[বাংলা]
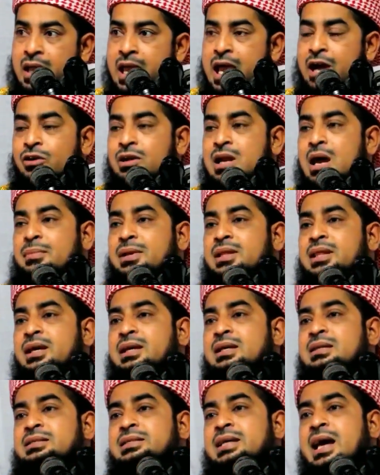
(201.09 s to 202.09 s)
এখন আমি
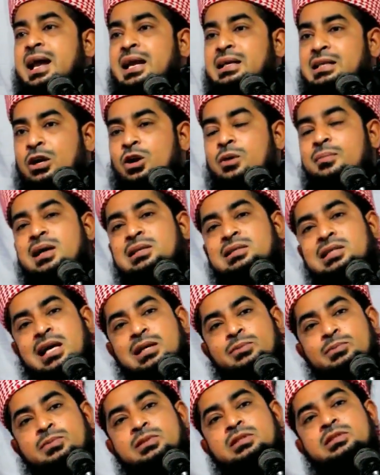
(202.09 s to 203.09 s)
দেখি চেয়ারে দেখো মাসলার
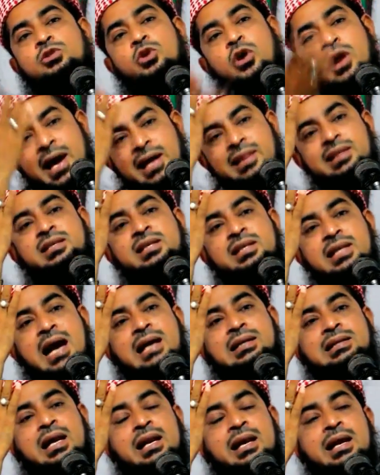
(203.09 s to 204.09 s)
ধরাই দিছে
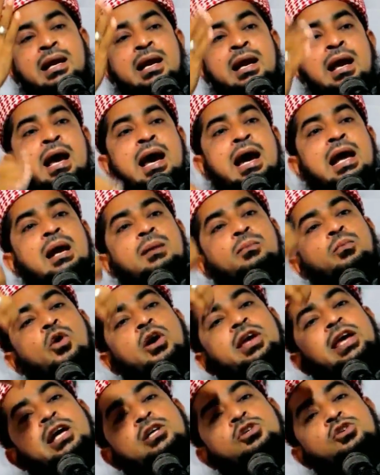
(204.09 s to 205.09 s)
ডাক্তারে হ্যাঁ
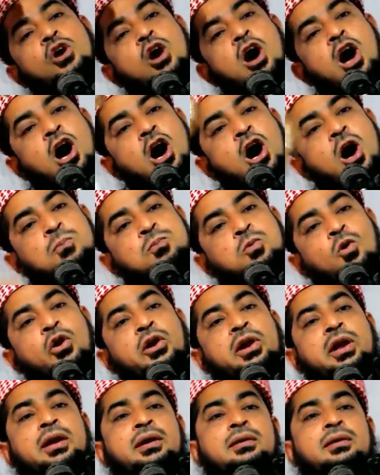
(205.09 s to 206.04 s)
বইয়া সব করে